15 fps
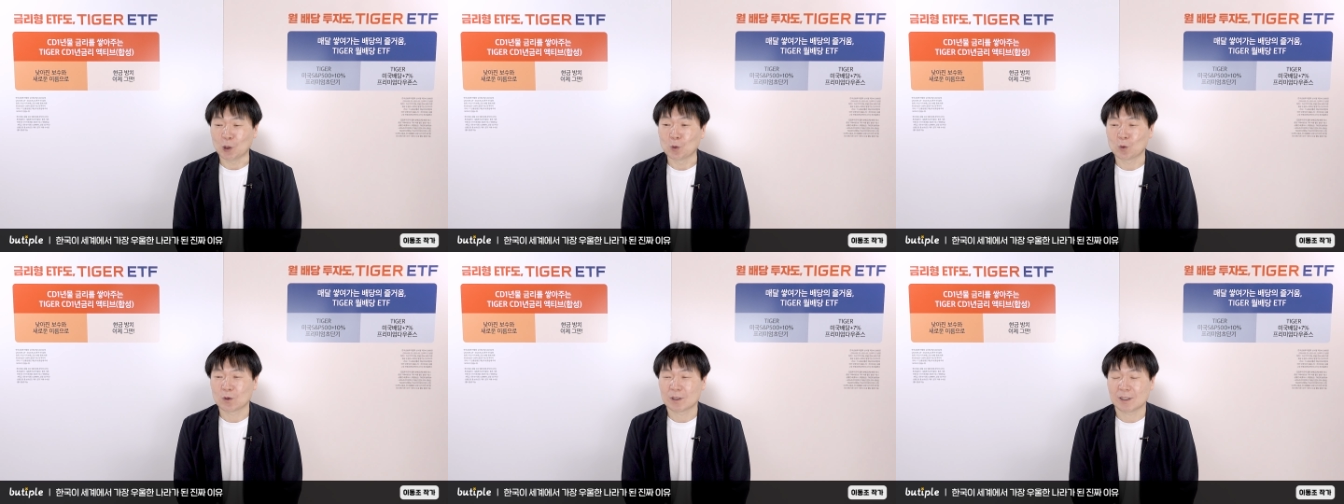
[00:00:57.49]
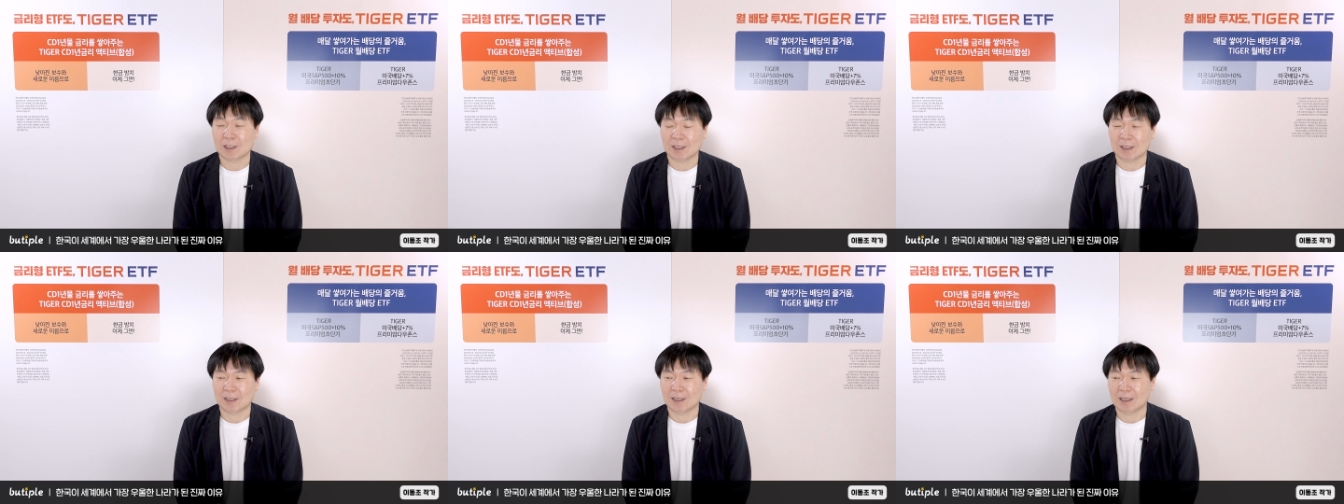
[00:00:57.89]

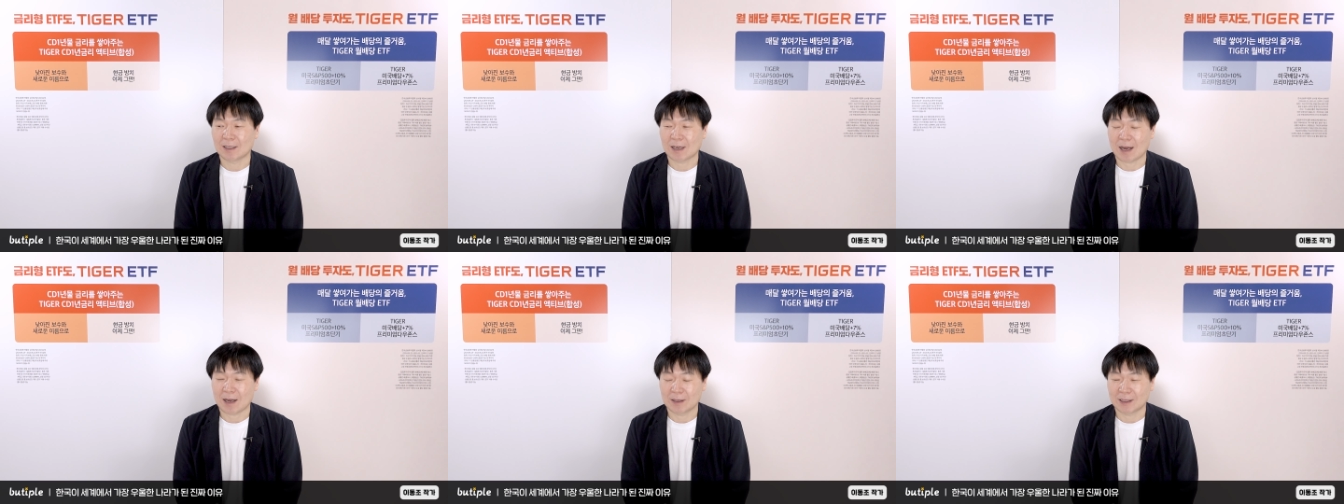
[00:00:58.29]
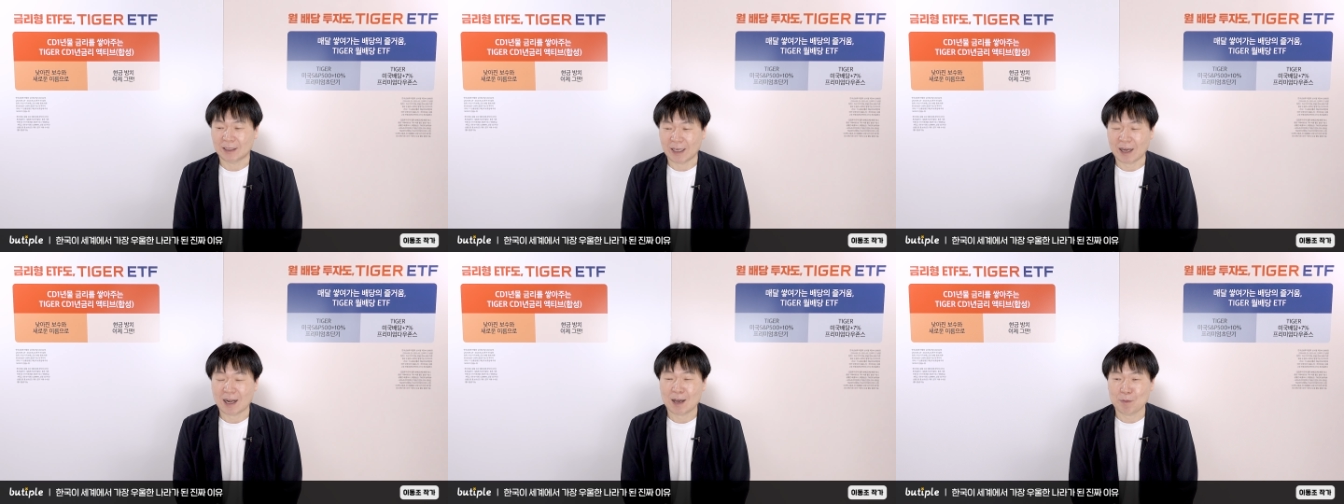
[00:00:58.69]
연구를
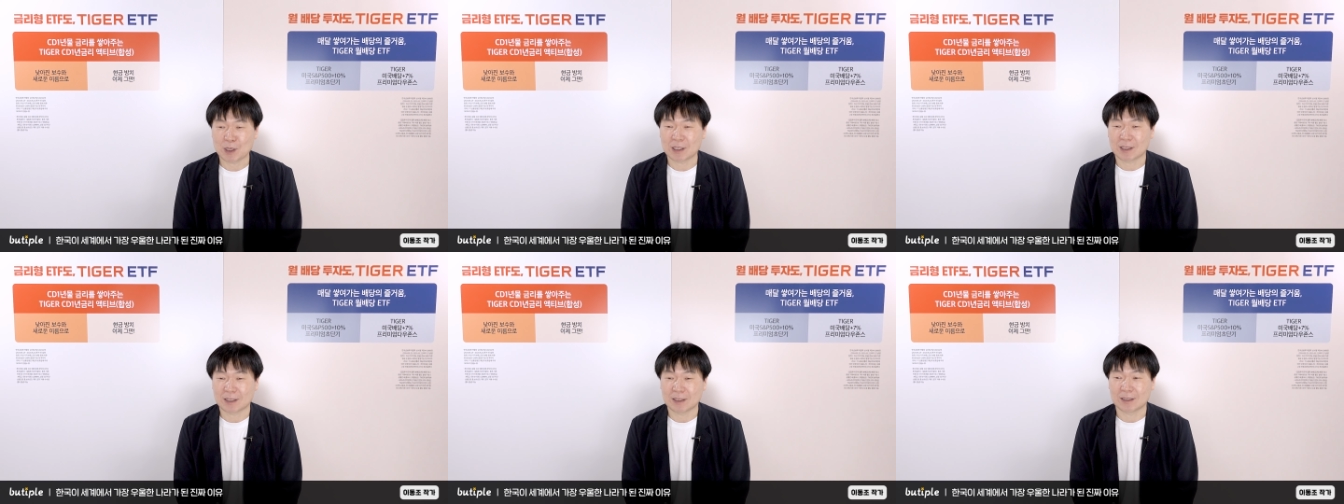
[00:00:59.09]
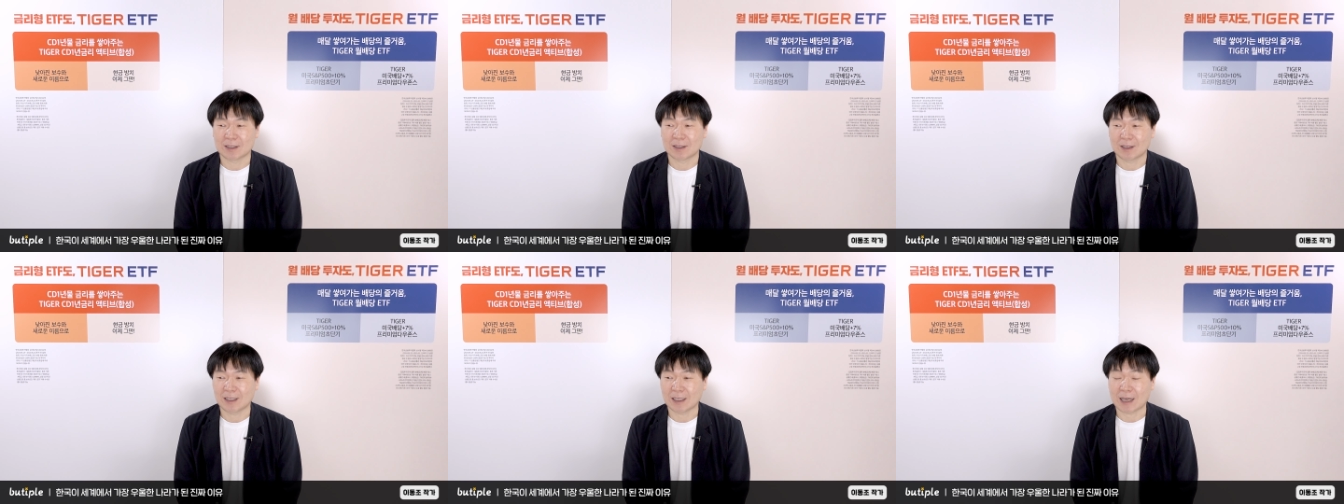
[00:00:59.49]

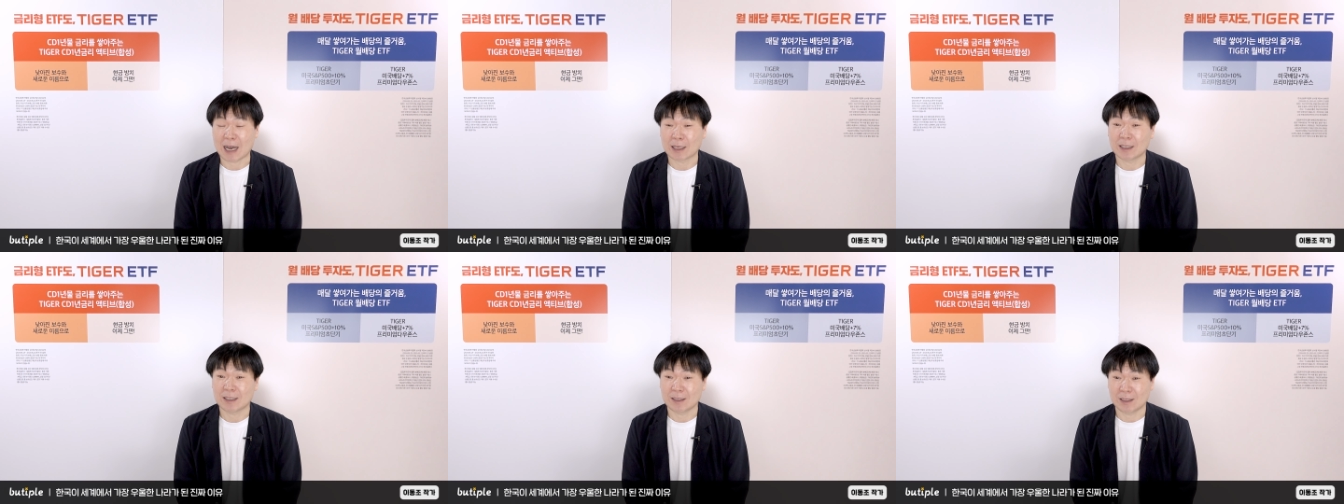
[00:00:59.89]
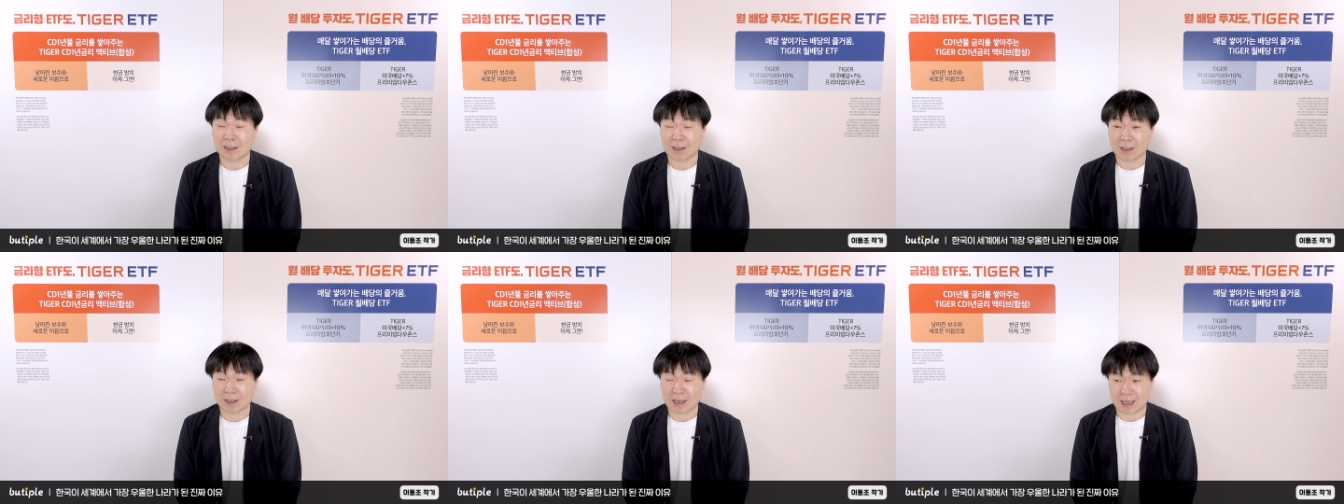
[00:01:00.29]
진행하면서 이 강의를
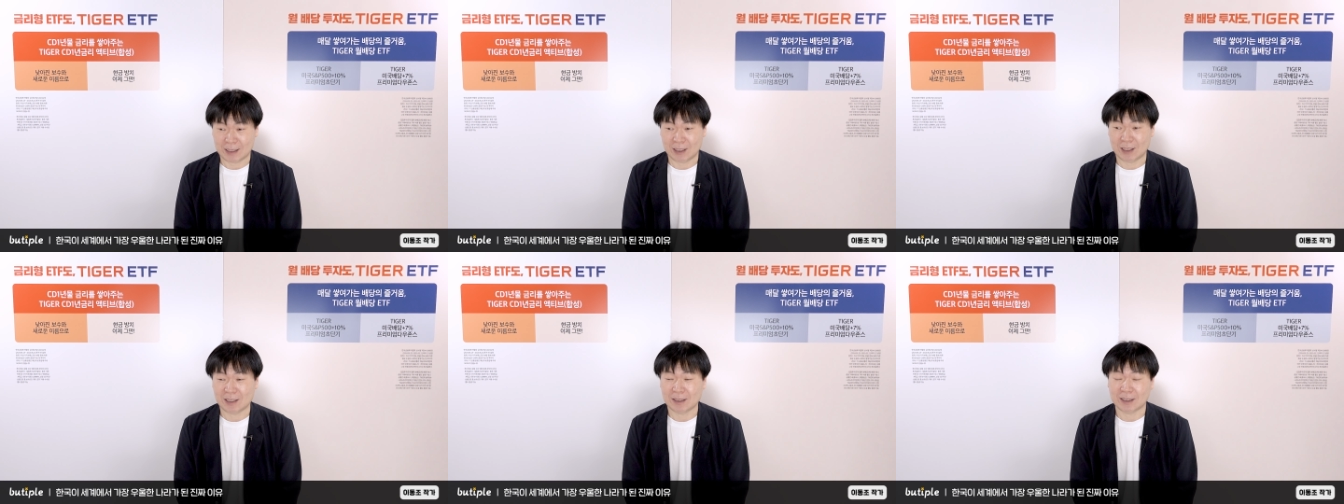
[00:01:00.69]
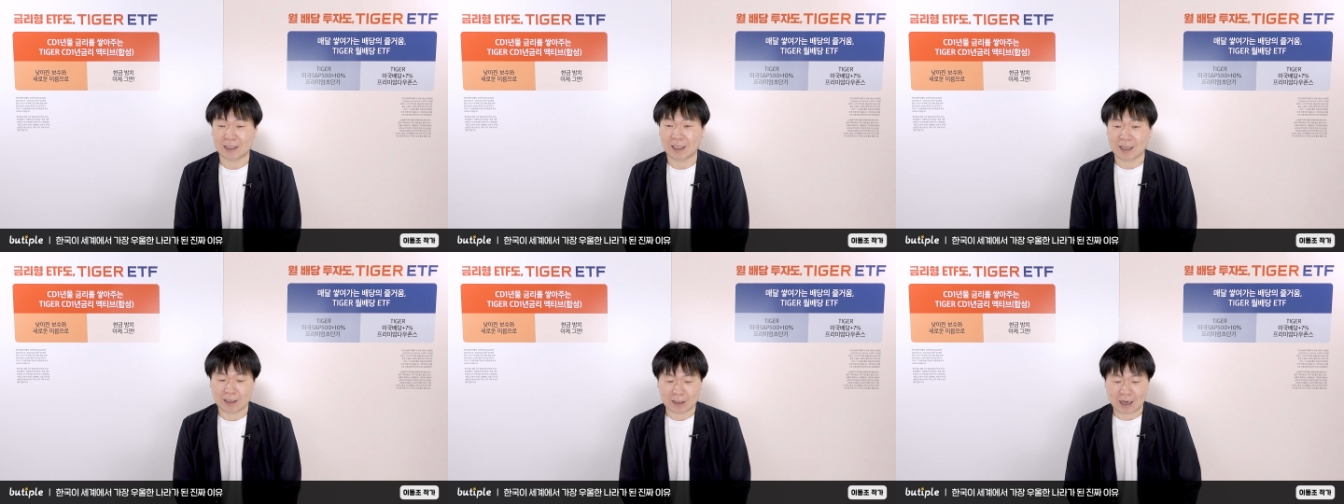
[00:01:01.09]
여러 가지를
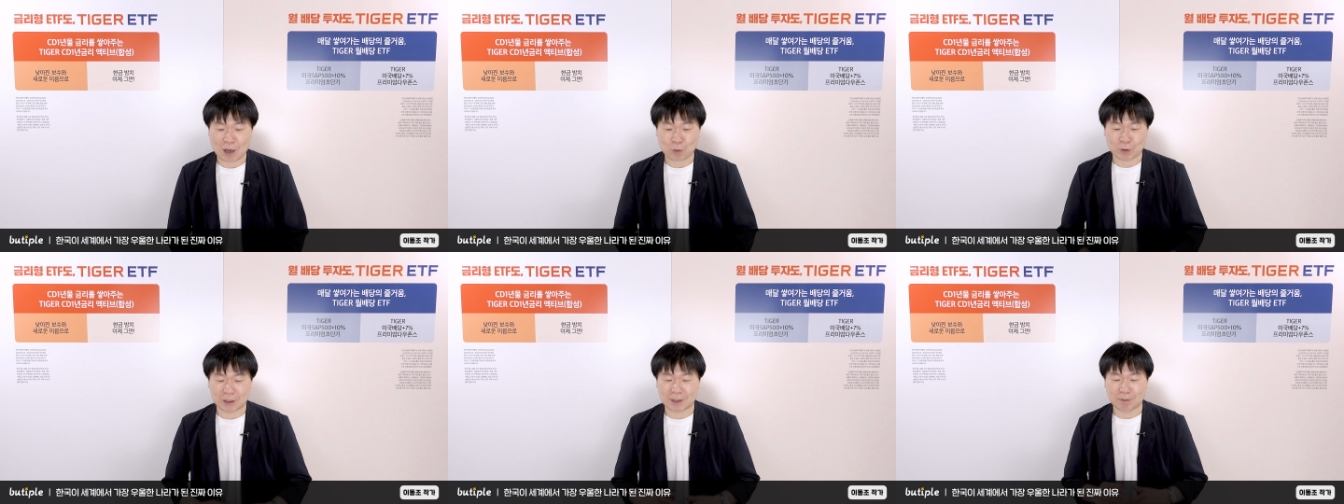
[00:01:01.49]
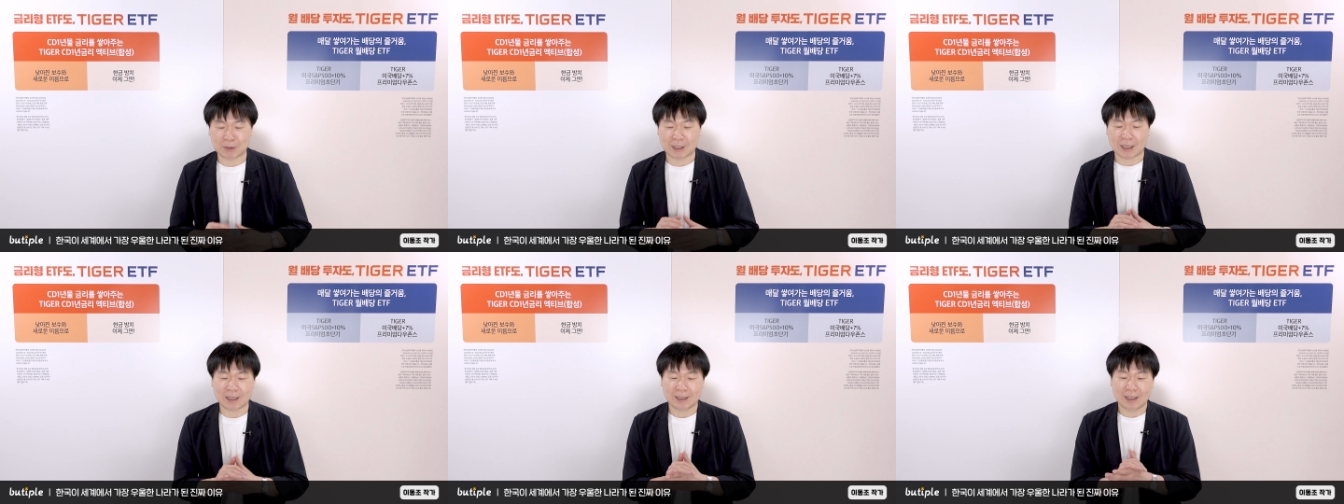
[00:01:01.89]
진행을 하고
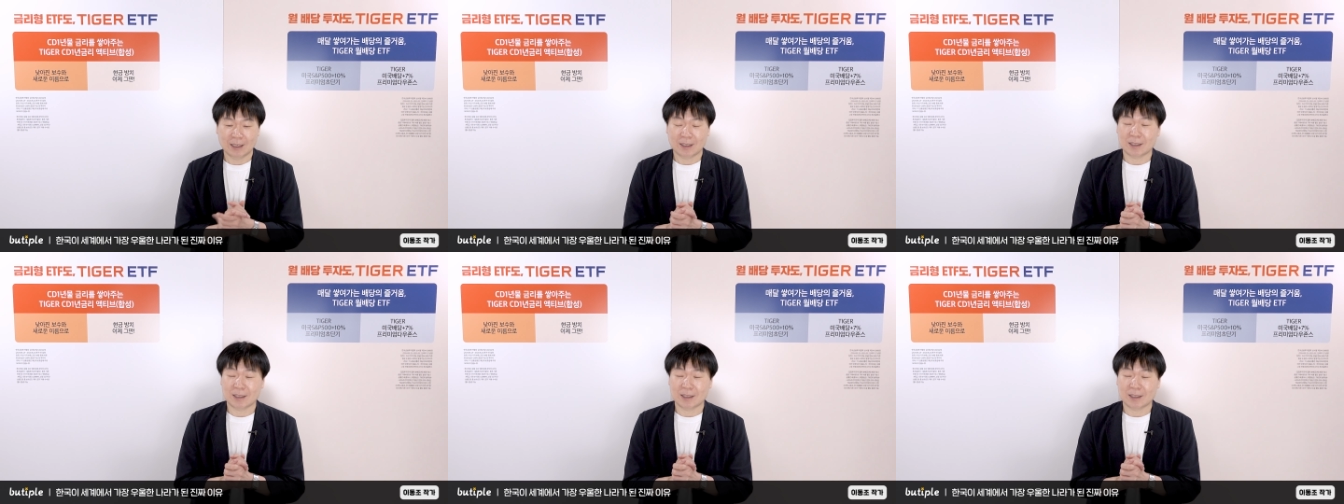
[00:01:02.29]
있습니다.